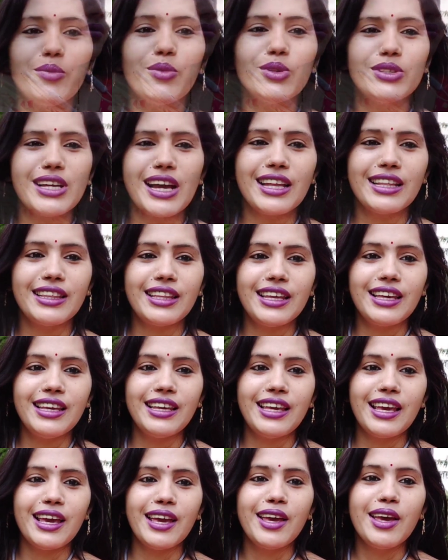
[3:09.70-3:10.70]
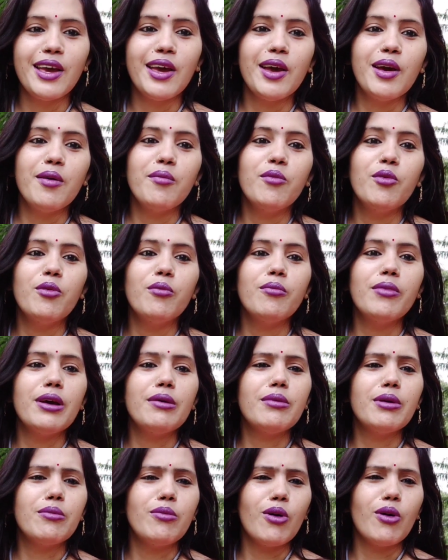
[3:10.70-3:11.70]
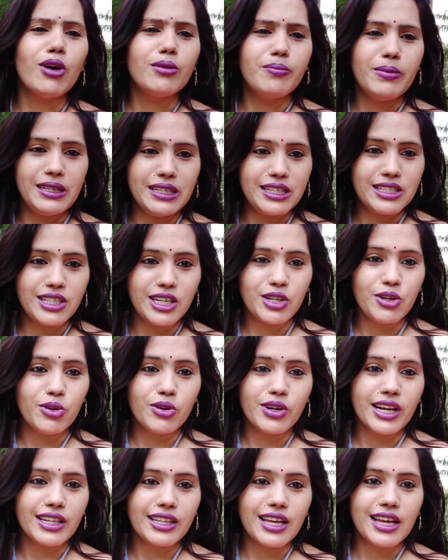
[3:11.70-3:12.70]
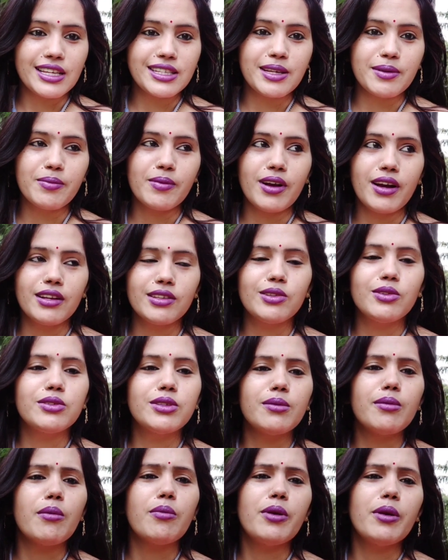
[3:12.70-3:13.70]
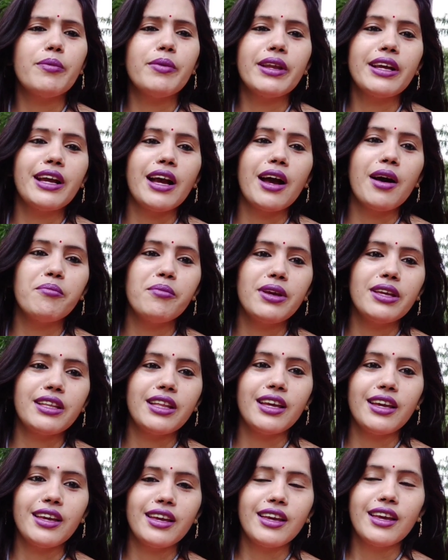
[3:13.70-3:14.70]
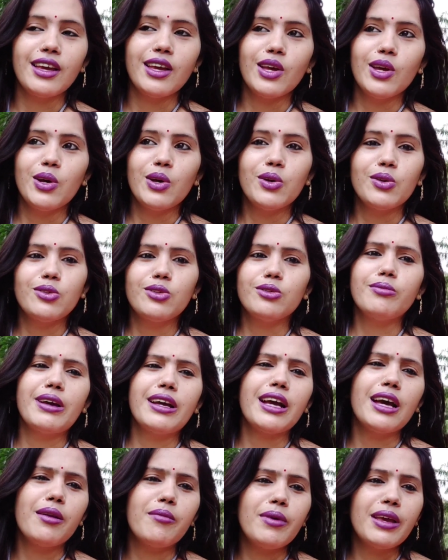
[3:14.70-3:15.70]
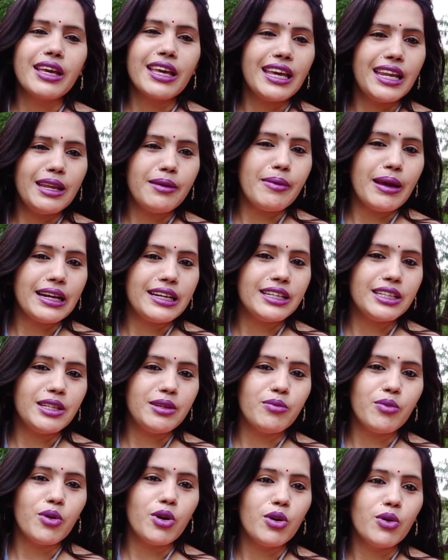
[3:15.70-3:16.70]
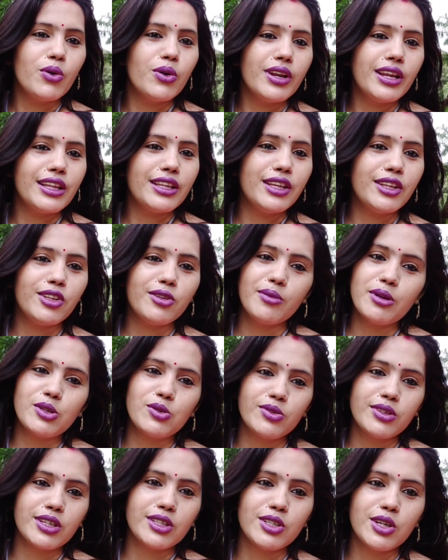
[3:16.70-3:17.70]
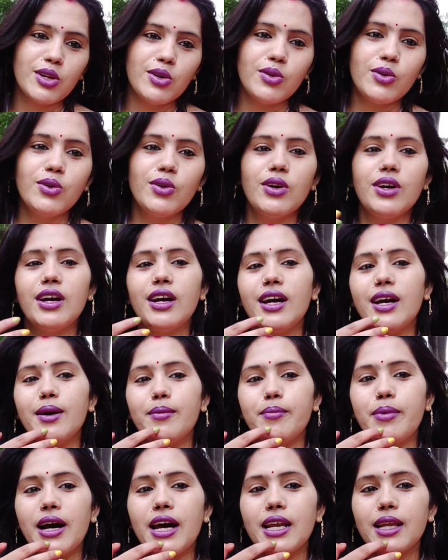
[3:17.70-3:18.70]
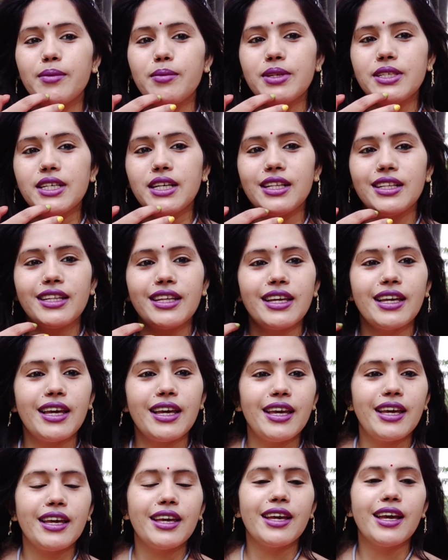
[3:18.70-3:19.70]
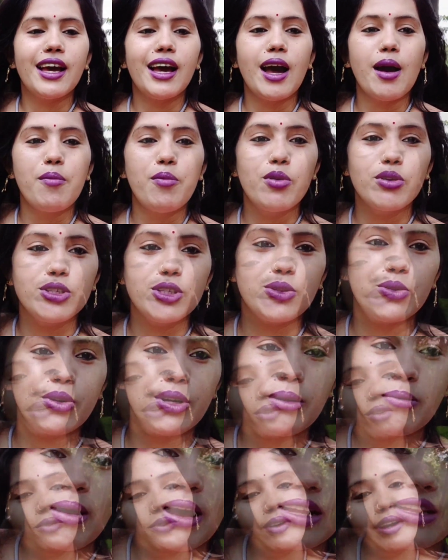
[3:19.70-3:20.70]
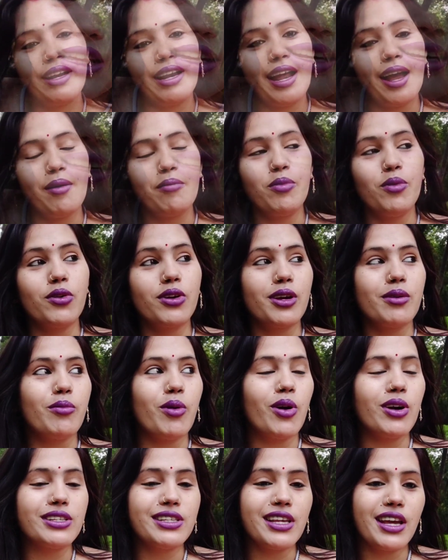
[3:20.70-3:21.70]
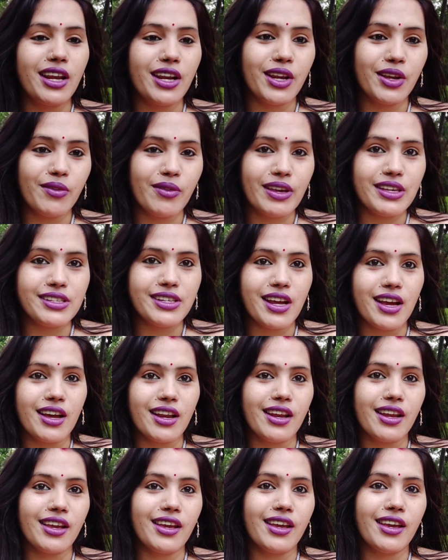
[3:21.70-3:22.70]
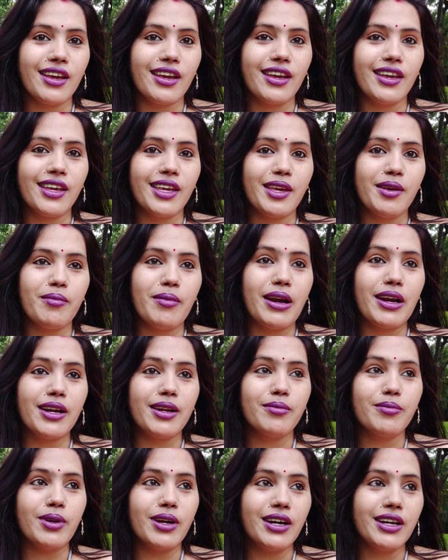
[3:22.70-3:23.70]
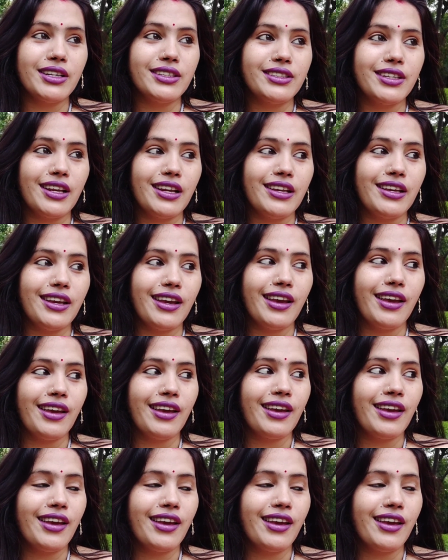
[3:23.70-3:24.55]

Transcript: तो जानते ही हैं मुंबई में बहुत बिजी शेड्यूल रहता है सबका तो सब अपने अपने काम में थे तो मैं घर में अकेली बैठी थी बोर हो रही थी तो मैं सोचा चलो पार्क में चलते हैं आप लोग से थोड़ी तो फ्रेंड आप लोग के बहुत सारे रिक्वेस्ट आ रहे हैं कि मैडम घर चलिए